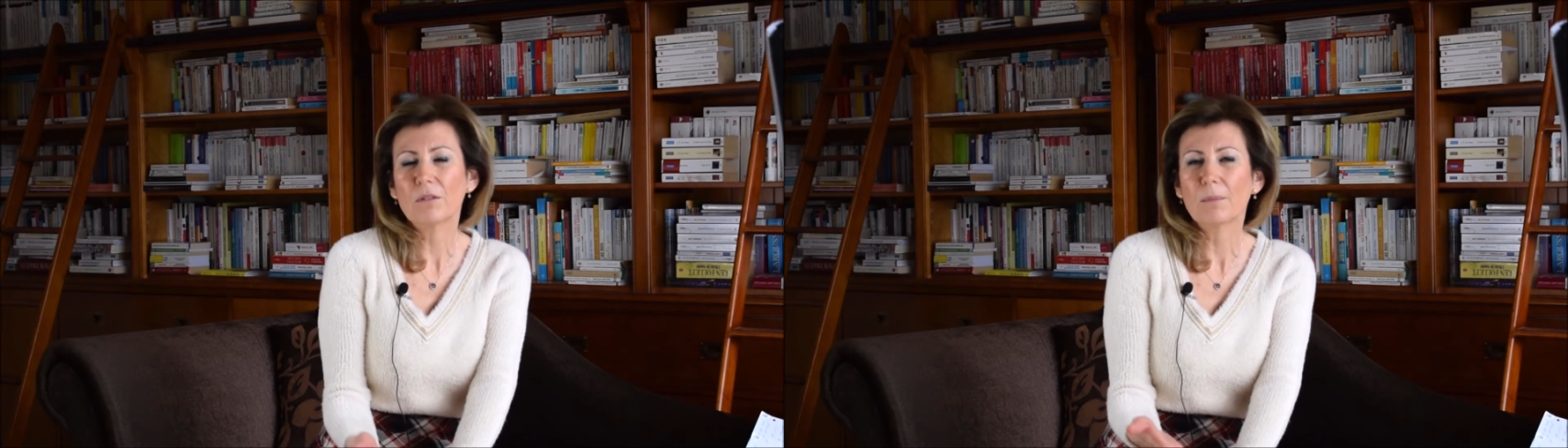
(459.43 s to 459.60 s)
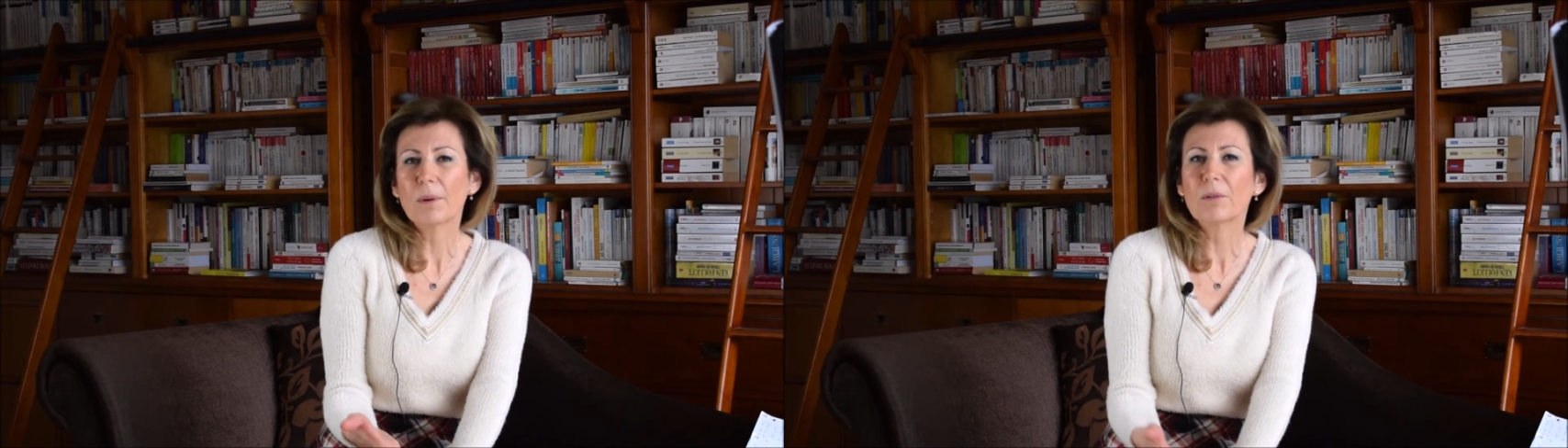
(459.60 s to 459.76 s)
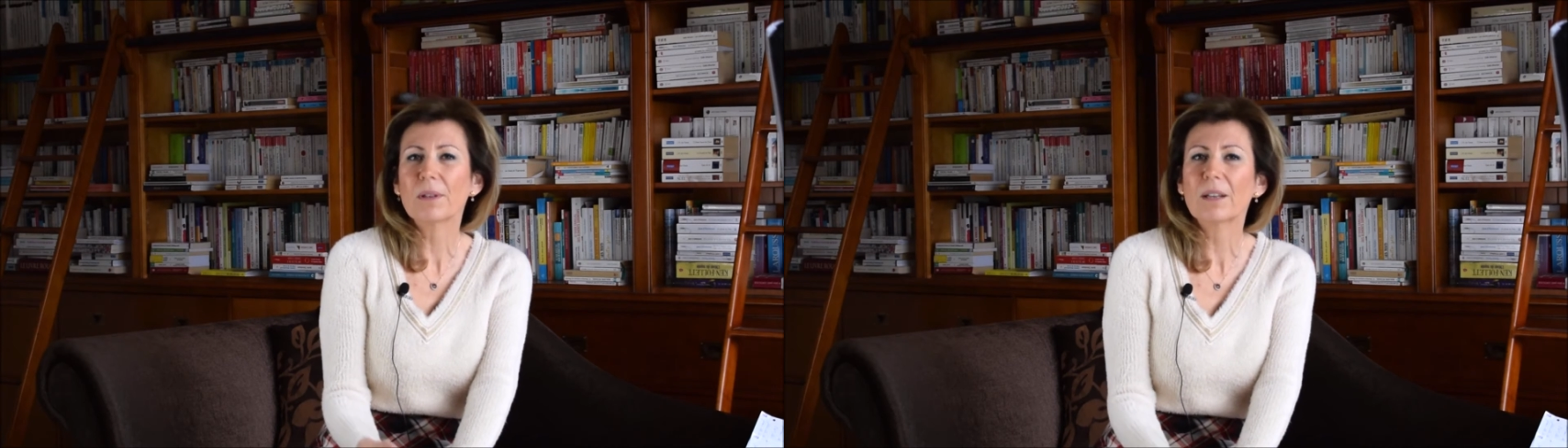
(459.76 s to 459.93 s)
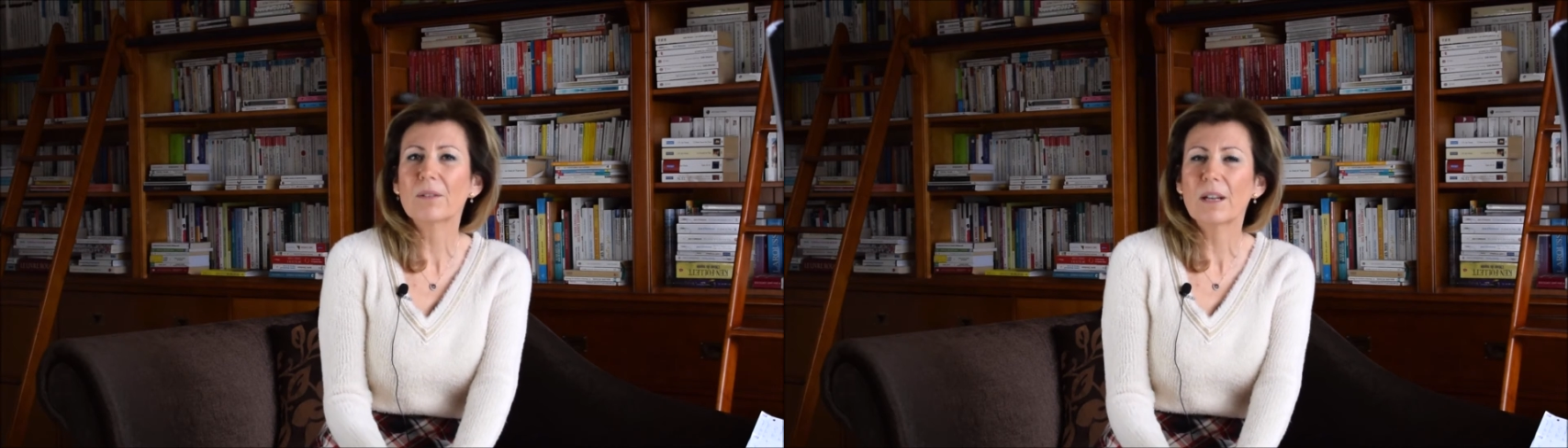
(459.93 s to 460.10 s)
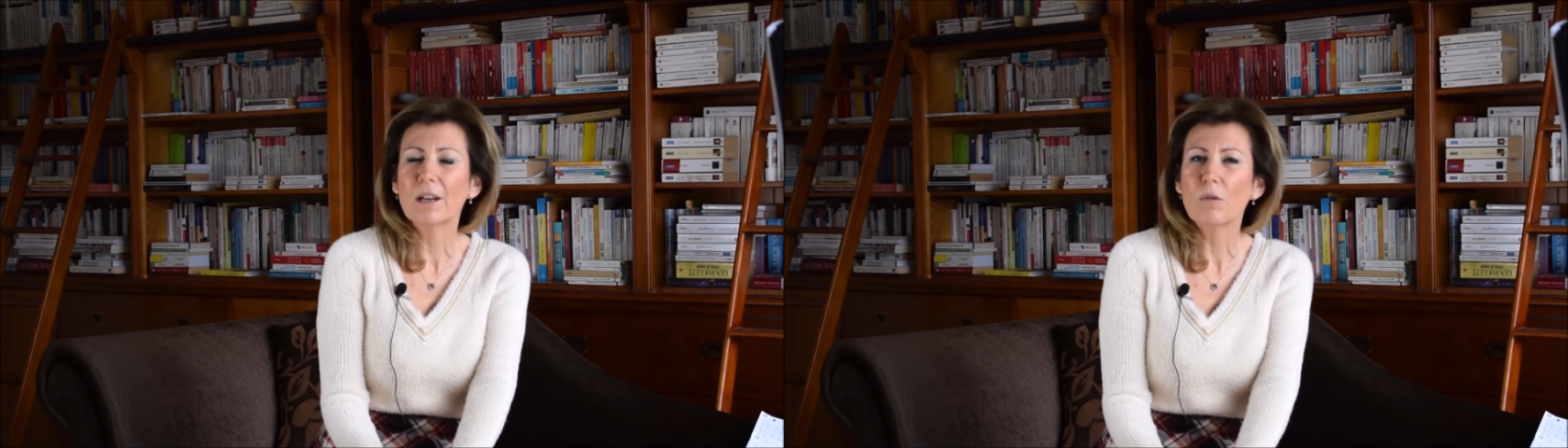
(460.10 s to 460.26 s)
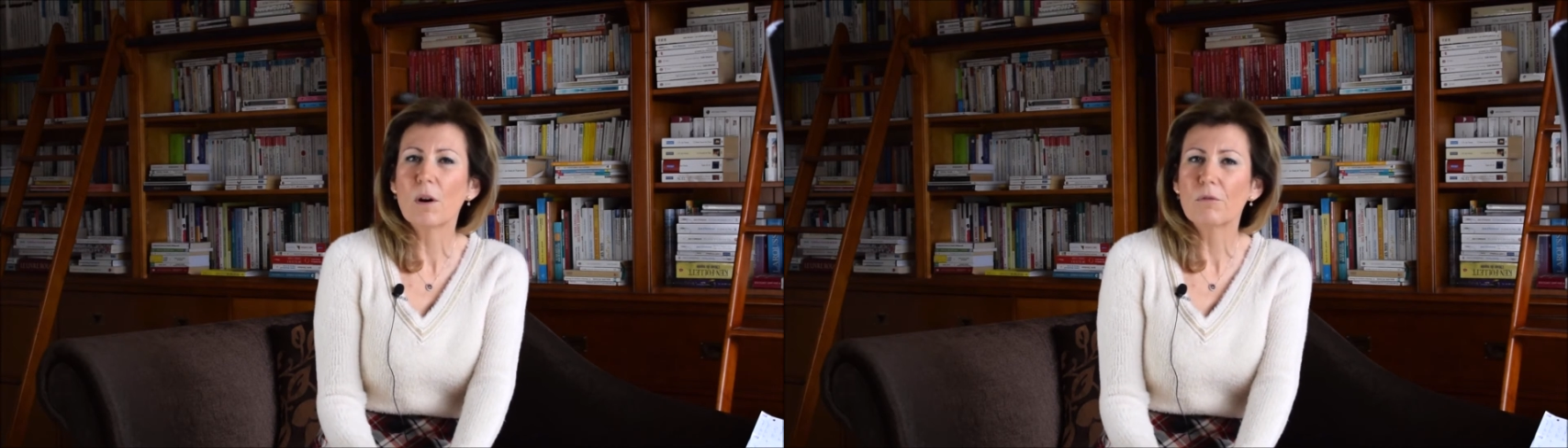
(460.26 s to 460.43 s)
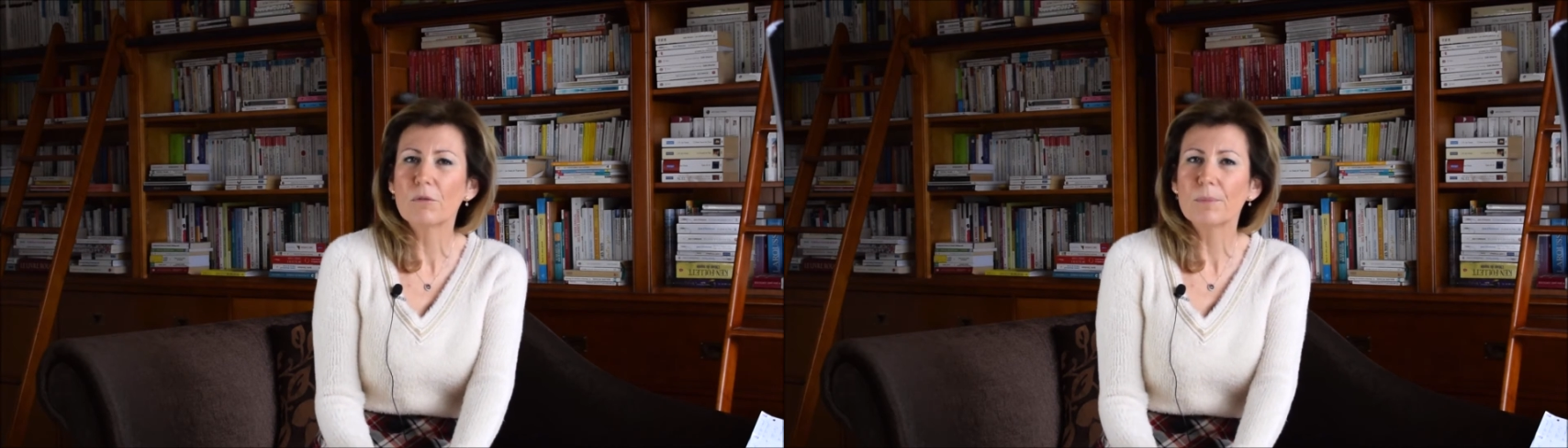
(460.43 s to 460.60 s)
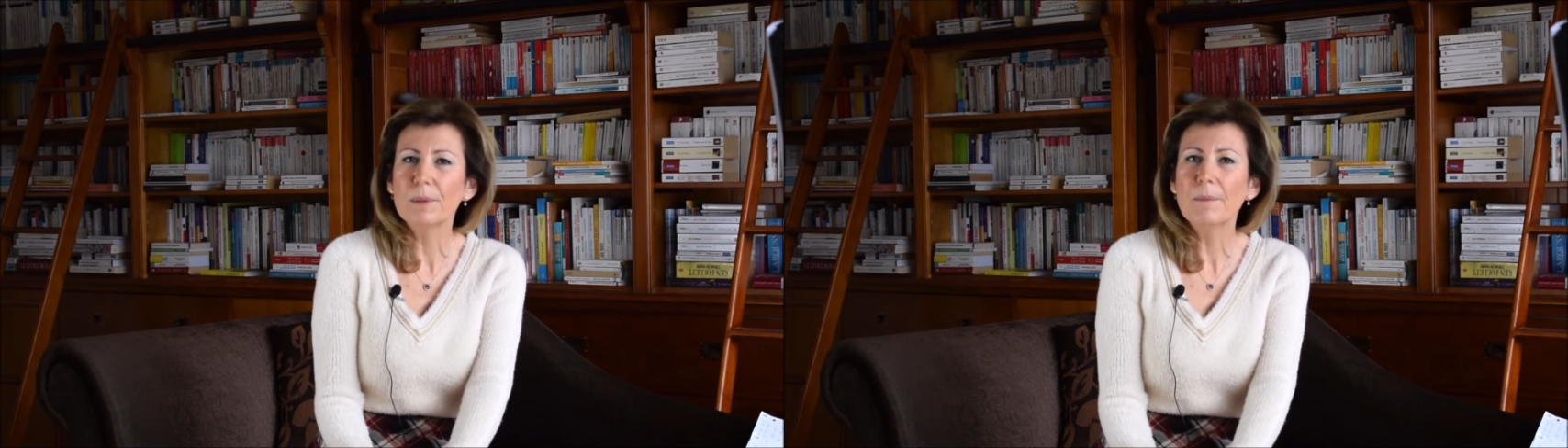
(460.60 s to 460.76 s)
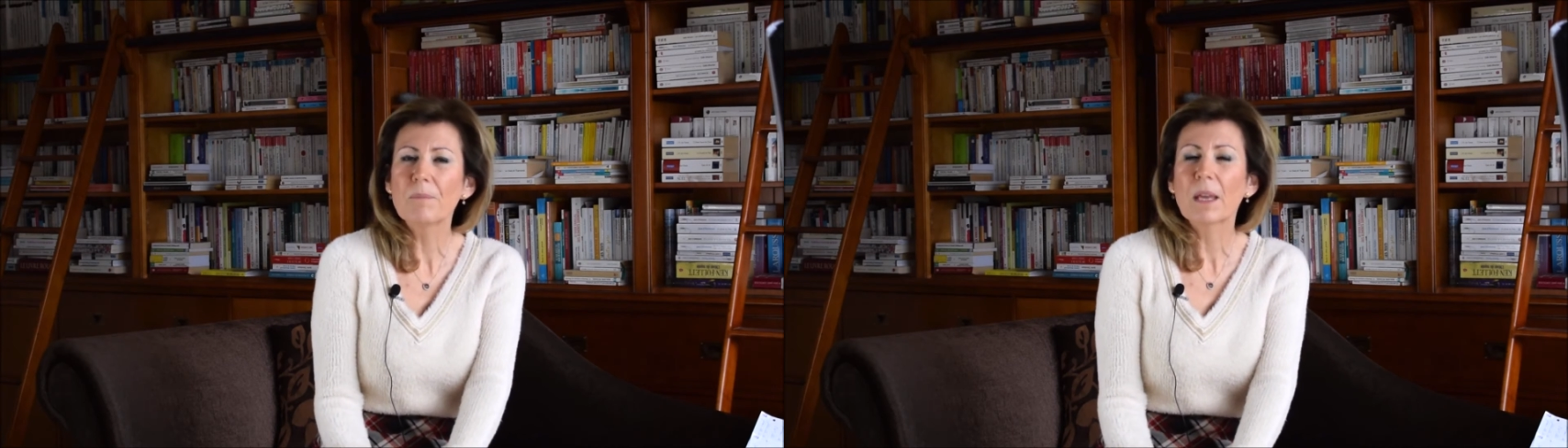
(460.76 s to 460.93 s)
on prend le cas de
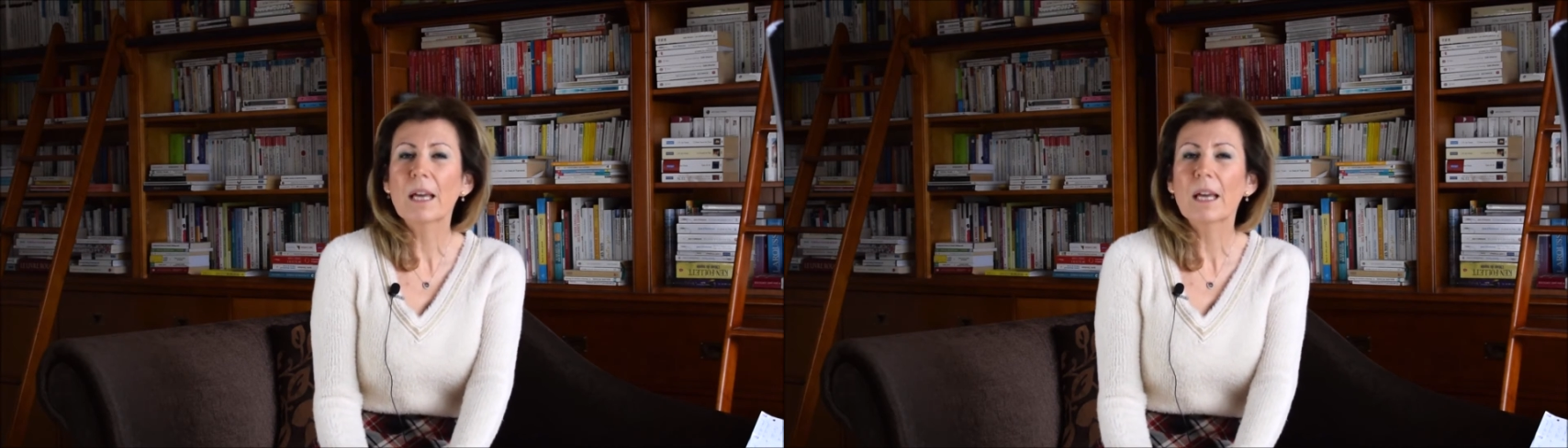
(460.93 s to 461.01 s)
l'agoraphobie,